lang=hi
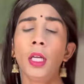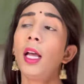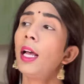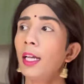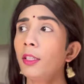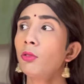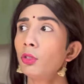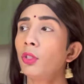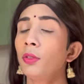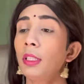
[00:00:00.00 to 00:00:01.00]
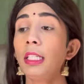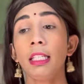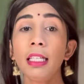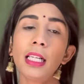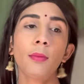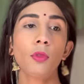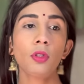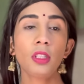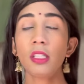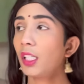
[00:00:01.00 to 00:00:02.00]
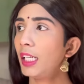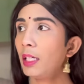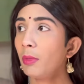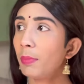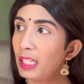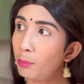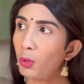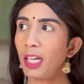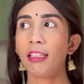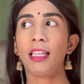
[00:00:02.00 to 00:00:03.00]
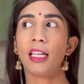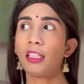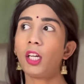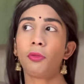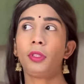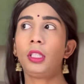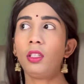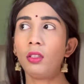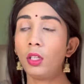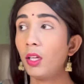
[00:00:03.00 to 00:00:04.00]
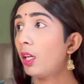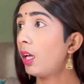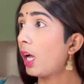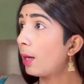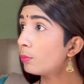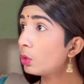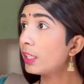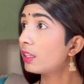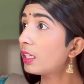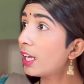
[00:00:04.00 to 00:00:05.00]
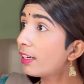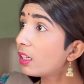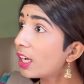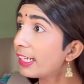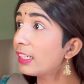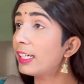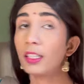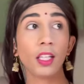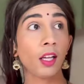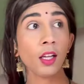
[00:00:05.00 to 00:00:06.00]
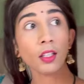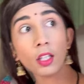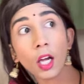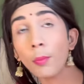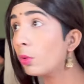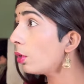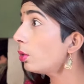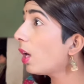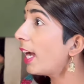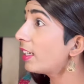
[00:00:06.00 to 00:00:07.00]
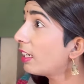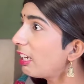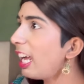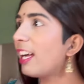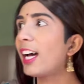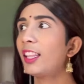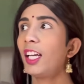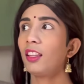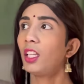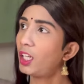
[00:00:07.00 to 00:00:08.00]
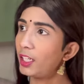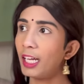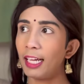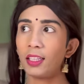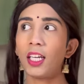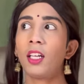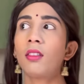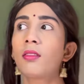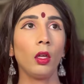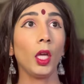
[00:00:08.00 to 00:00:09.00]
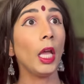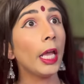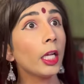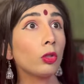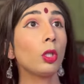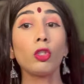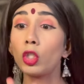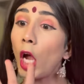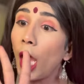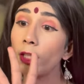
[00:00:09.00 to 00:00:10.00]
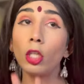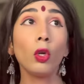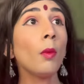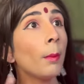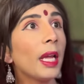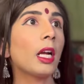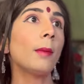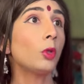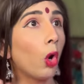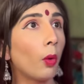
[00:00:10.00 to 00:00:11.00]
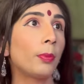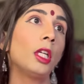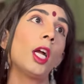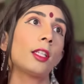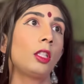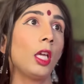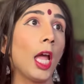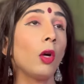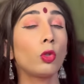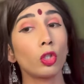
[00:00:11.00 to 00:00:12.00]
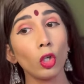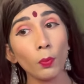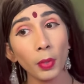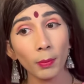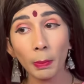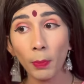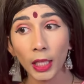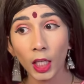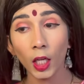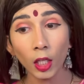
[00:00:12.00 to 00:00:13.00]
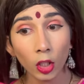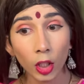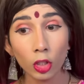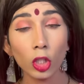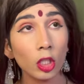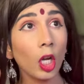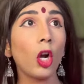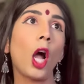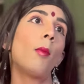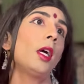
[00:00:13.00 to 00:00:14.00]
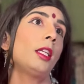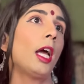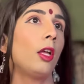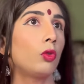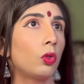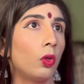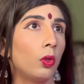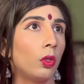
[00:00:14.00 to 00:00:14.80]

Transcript: हाँ रंझुम ये काम तो उसने सही में बड़ी बुरा किया था उस दिन हम तो इतना डर गए थे कि हमको तो हार्ट अटैक आते आते रह गया था एक तो चार किलो मेकअप थोप के रखती है उसके ऊपर भी पता नहीं किस चीज का घमंड है उसको